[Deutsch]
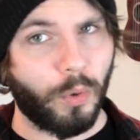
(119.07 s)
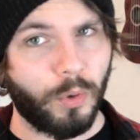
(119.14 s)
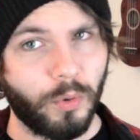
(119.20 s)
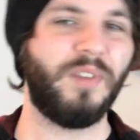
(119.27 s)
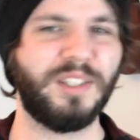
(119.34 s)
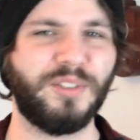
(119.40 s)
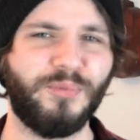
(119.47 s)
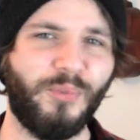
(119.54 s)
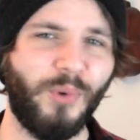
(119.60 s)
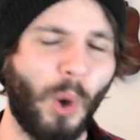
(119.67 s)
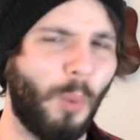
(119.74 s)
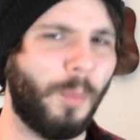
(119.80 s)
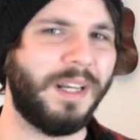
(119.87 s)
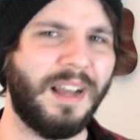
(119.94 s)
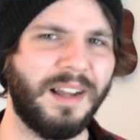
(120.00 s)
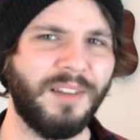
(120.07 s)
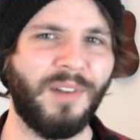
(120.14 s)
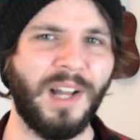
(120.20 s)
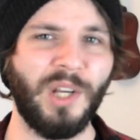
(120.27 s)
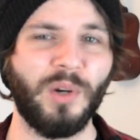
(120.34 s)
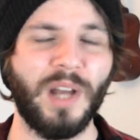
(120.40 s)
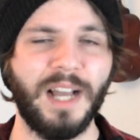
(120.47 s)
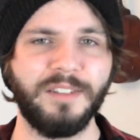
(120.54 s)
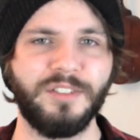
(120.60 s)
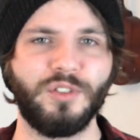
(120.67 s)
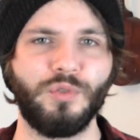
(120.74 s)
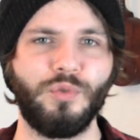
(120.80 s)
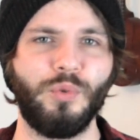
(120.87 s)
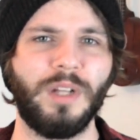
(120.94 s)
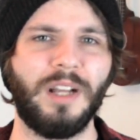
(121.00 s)
Und was Flow mit Langeweile und Angst
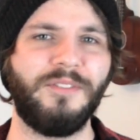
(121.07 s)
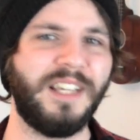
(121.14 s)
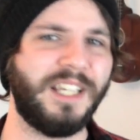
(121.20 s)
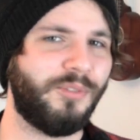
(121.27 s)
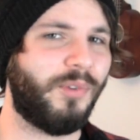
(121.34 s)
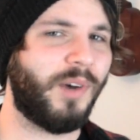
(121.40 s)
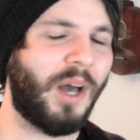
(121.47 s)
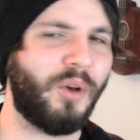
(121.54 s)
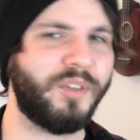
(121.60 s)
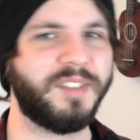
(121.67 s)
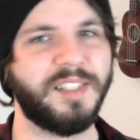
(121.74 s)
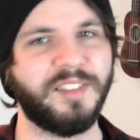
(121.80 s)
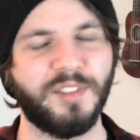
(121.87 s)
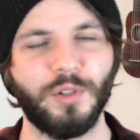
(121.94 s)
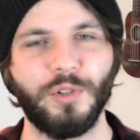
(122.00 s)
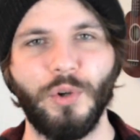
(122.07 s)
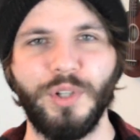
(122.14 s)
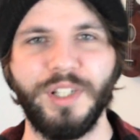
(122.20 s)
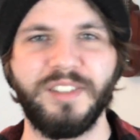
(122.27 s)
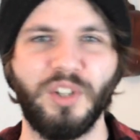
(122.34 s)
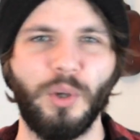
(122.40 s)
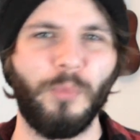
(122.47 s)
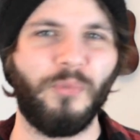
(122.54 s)
zu tun hat, welche Voraussetzungen nötig sind, um